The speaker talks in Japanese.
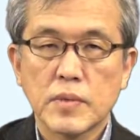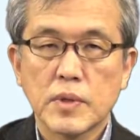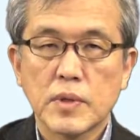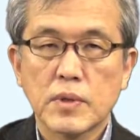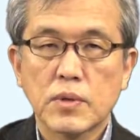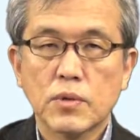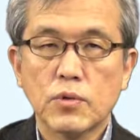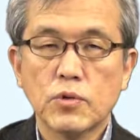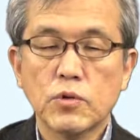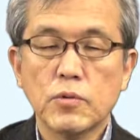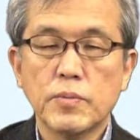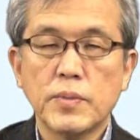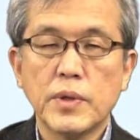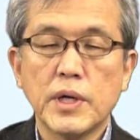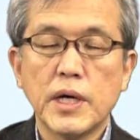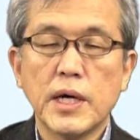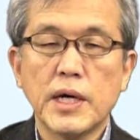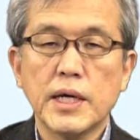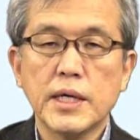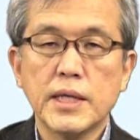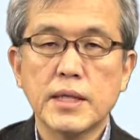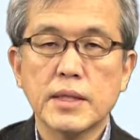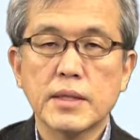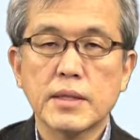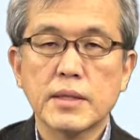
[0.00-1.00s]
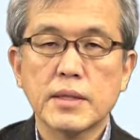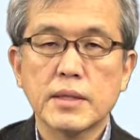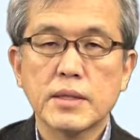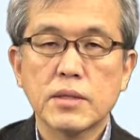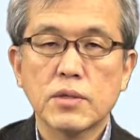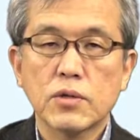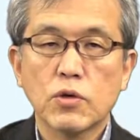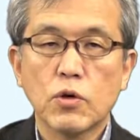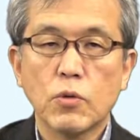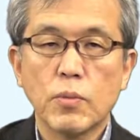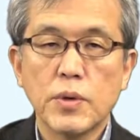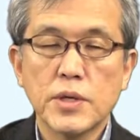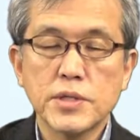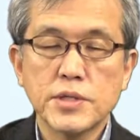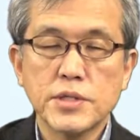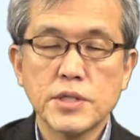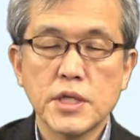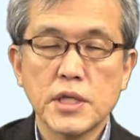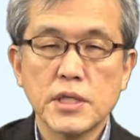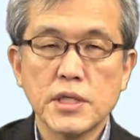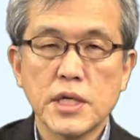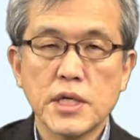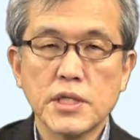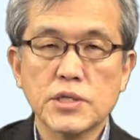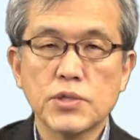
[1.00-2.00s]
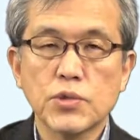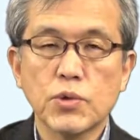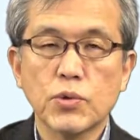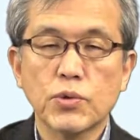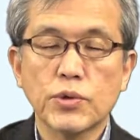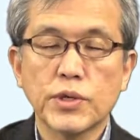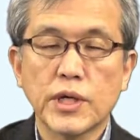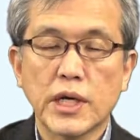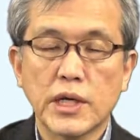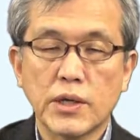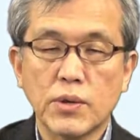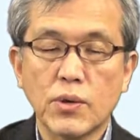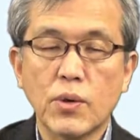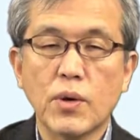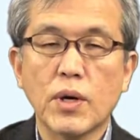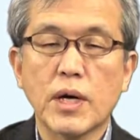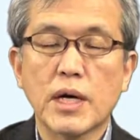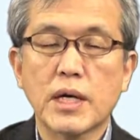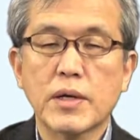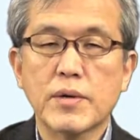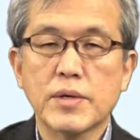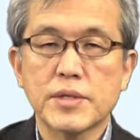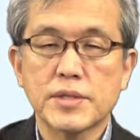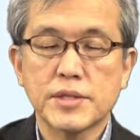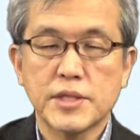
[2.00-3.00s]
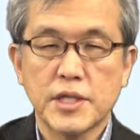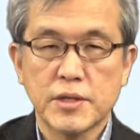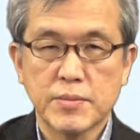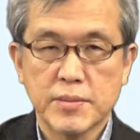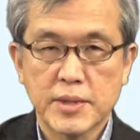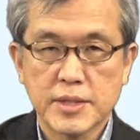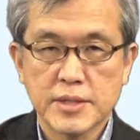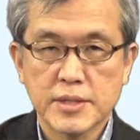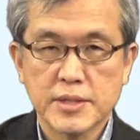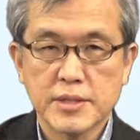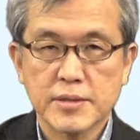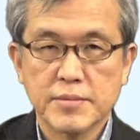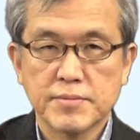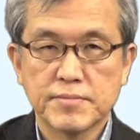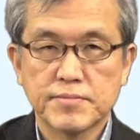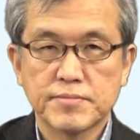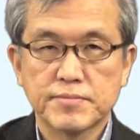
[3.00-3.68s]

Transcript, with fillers: この場合個別的な条件を表しています